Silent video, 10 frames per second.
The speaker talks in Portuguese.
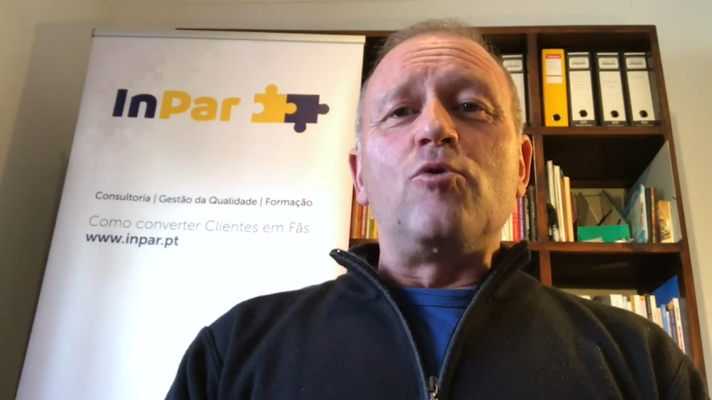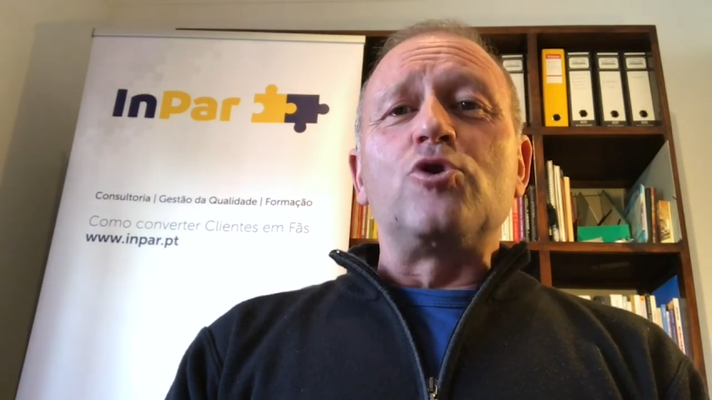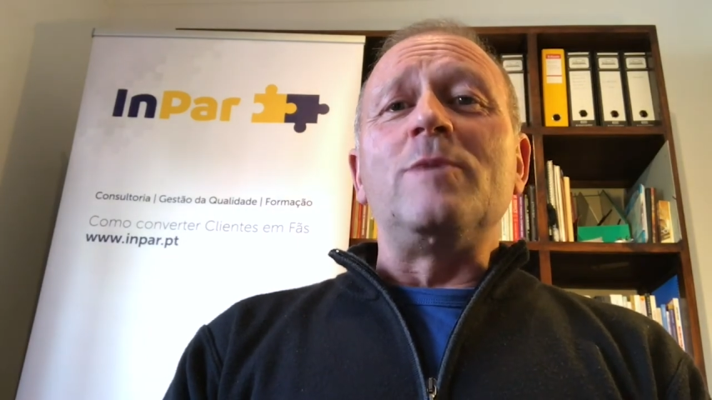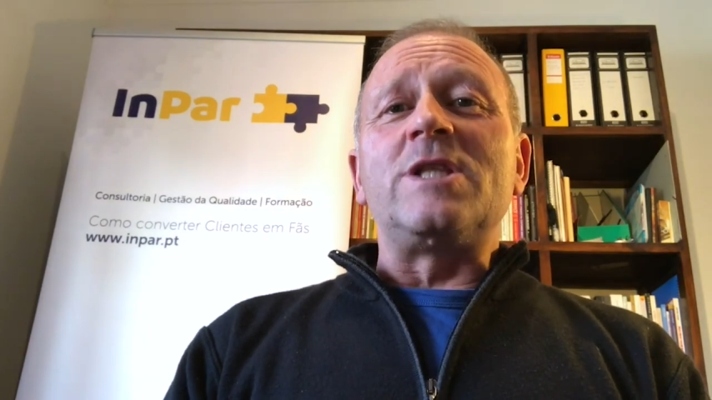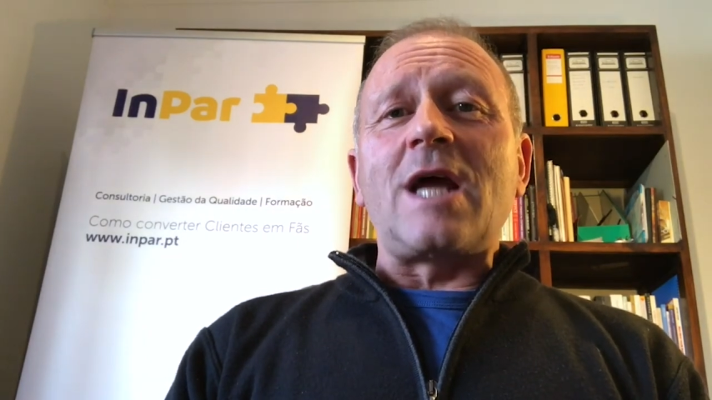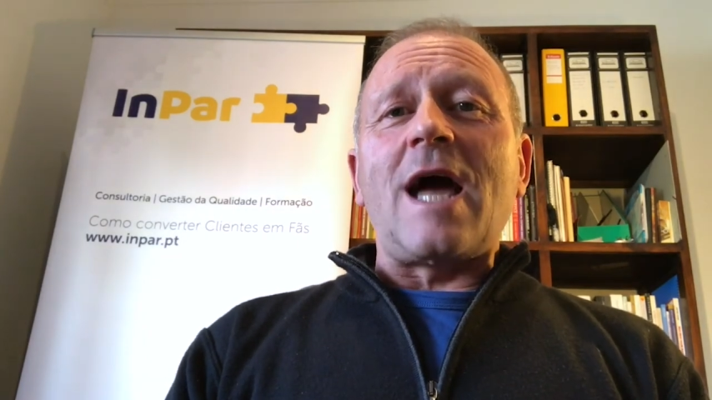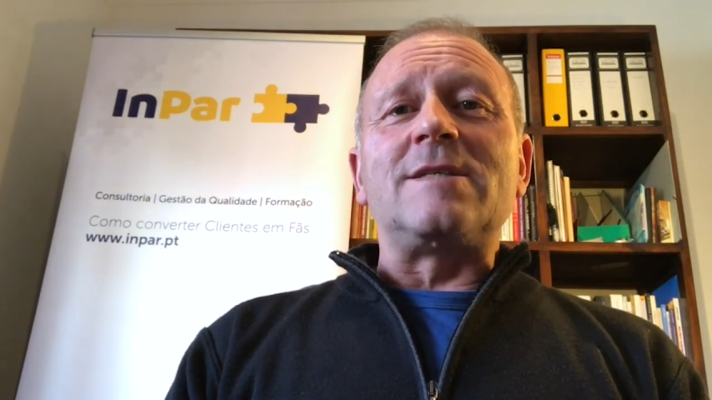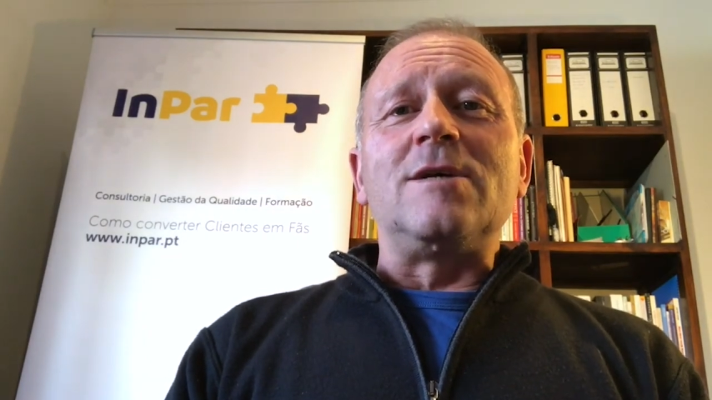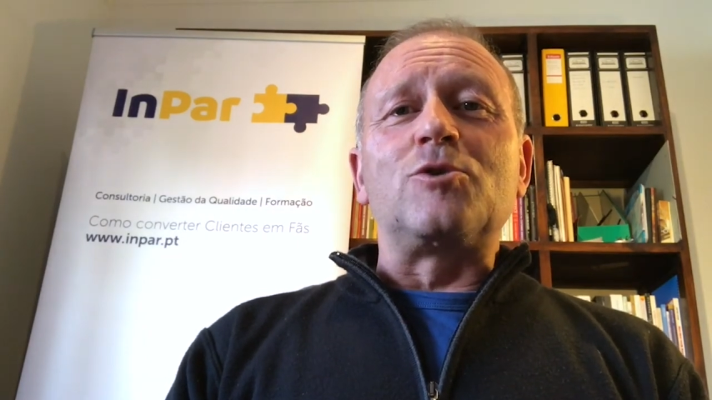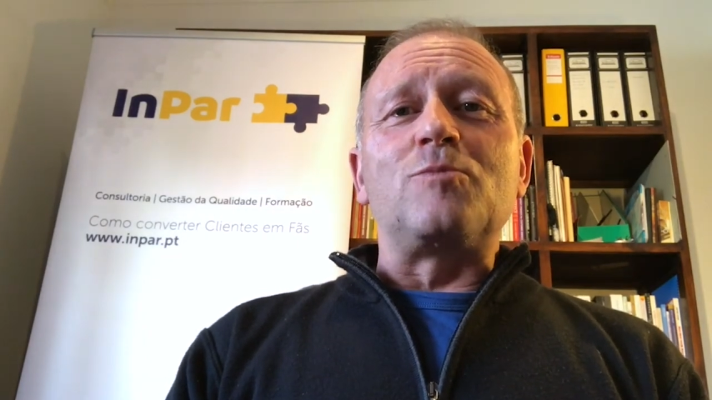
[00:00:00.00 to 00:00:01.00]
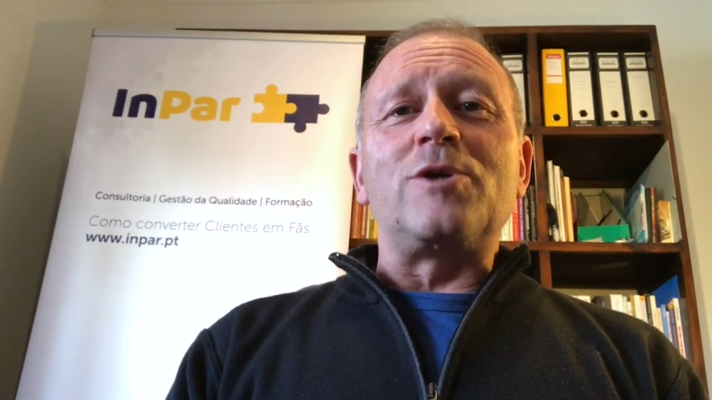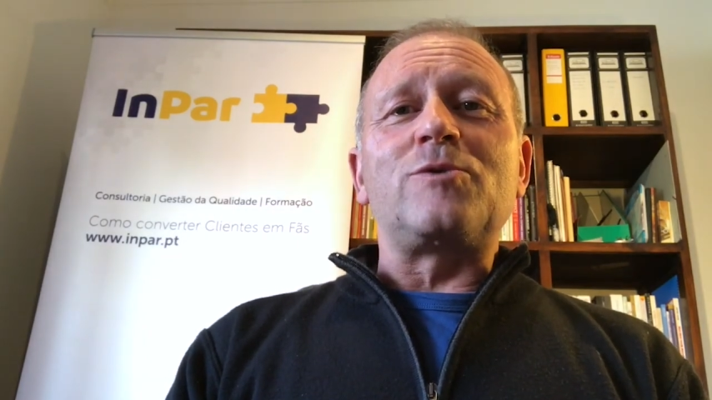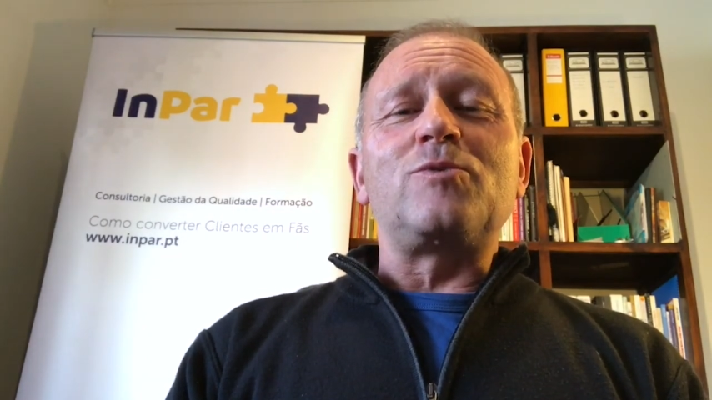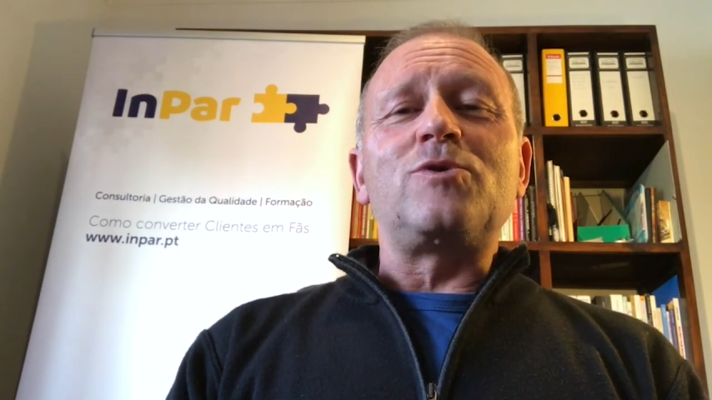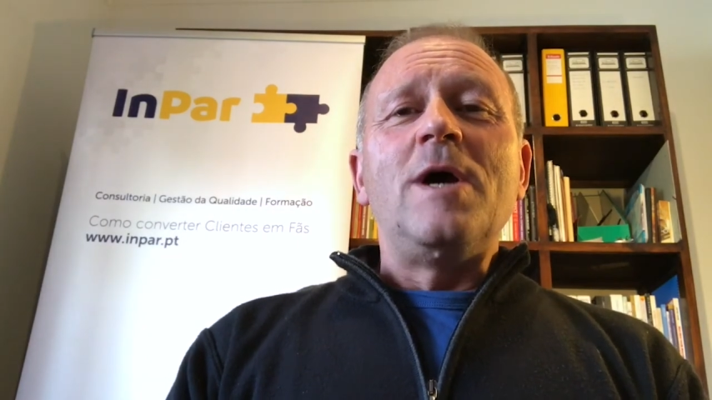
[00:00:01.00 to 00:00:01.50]
os materiais eles
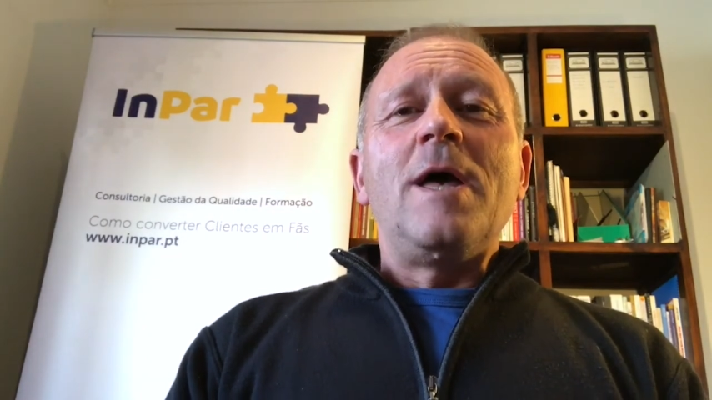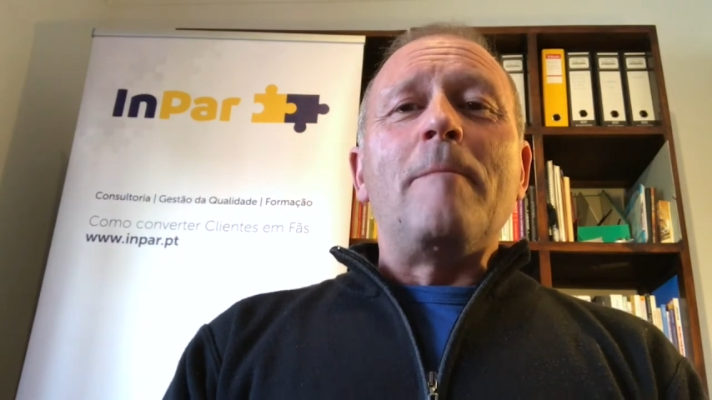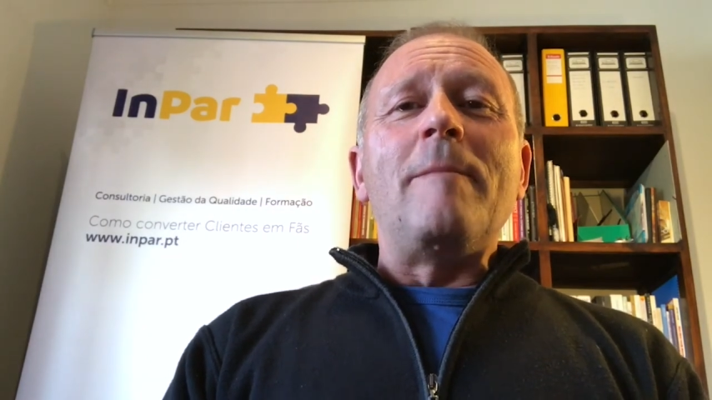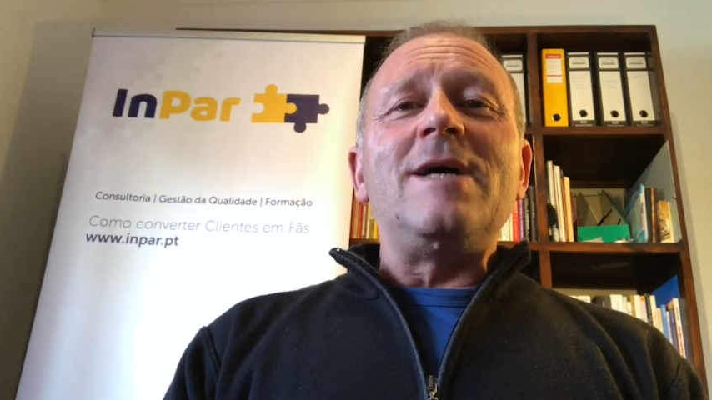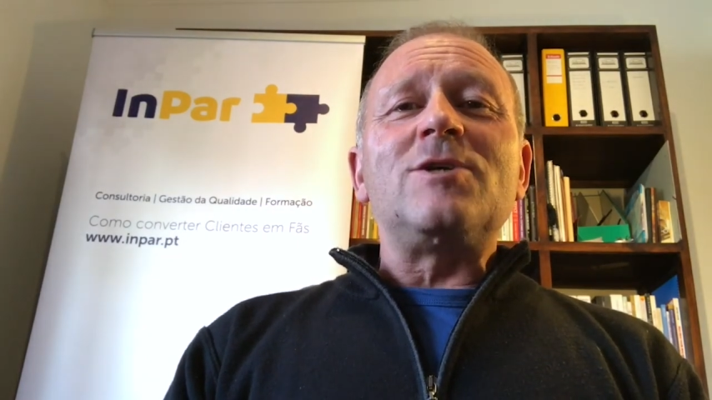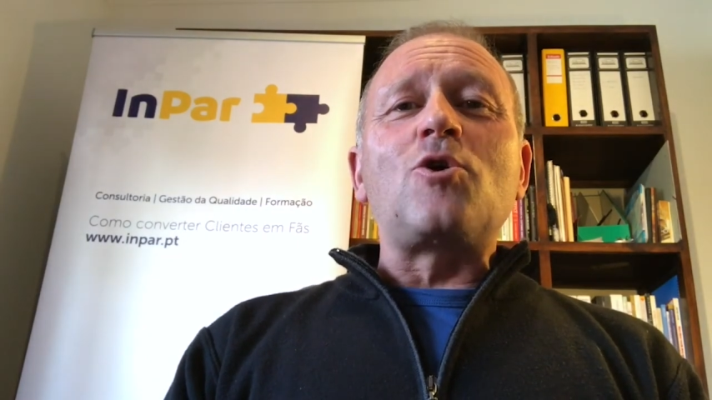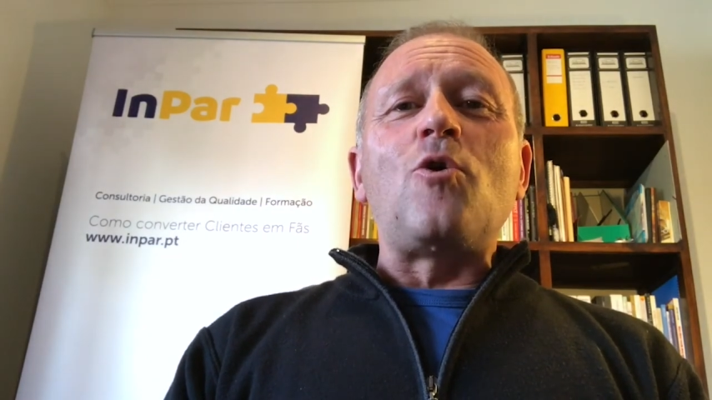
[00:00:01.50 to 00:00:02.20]
mesmos, mas